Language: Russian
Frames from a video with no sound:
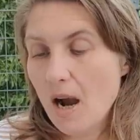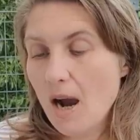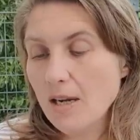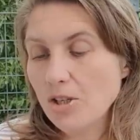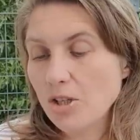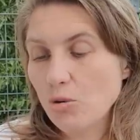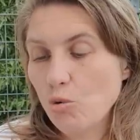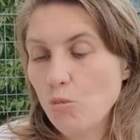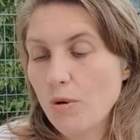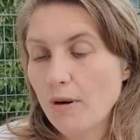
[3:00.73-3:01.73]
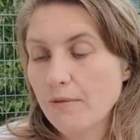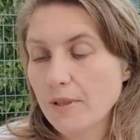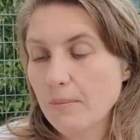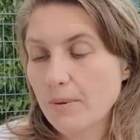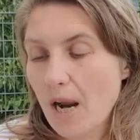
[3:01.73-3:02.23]
Аще уба в
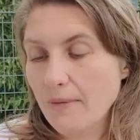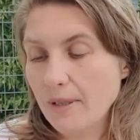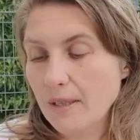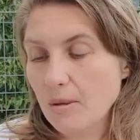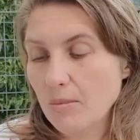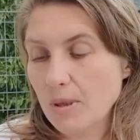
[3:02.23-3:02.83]
неправеднем